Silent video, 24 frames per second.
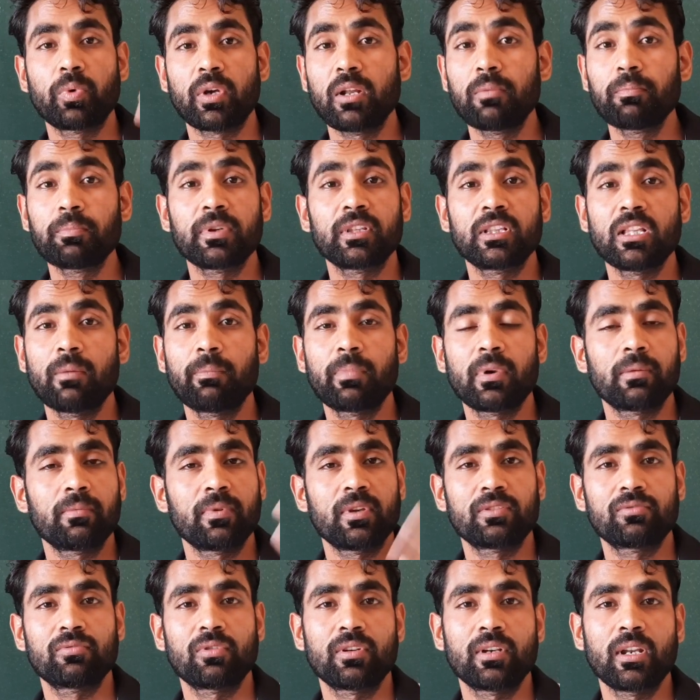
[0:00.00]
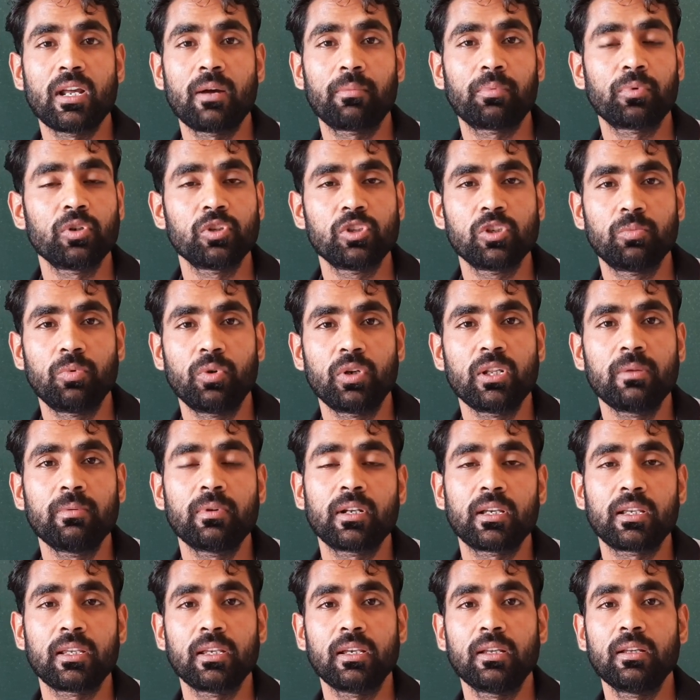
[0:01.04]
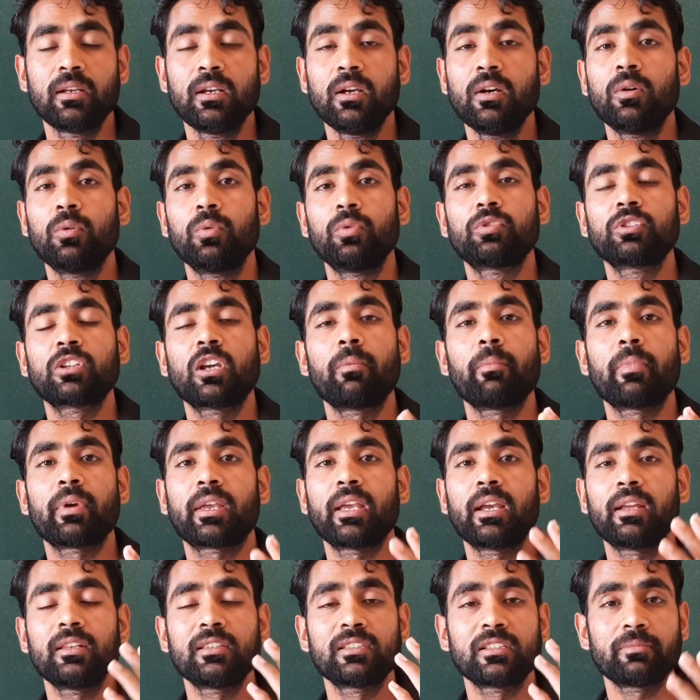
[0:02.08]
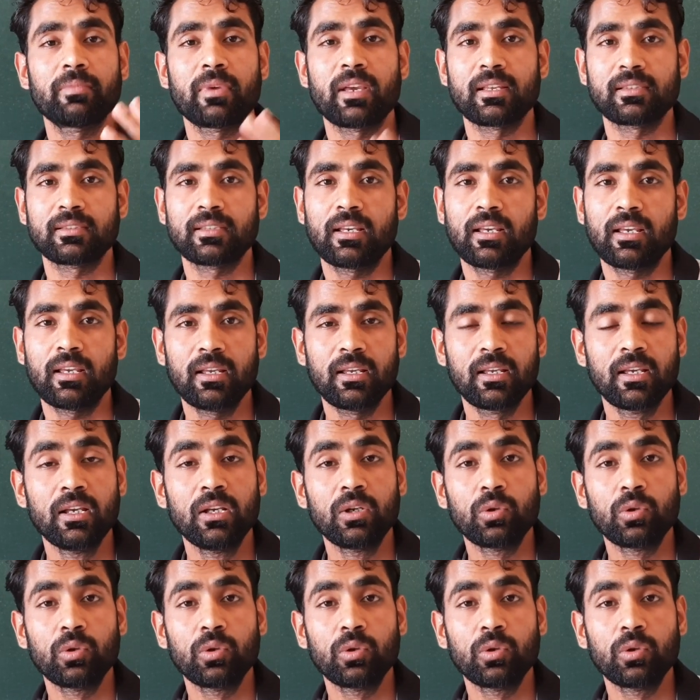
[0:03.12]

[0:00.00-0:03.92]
परमपिता परमेश्वर ने आपकी जो बॉडी बनाई है उसका मैकेनिज़्म ऐसा है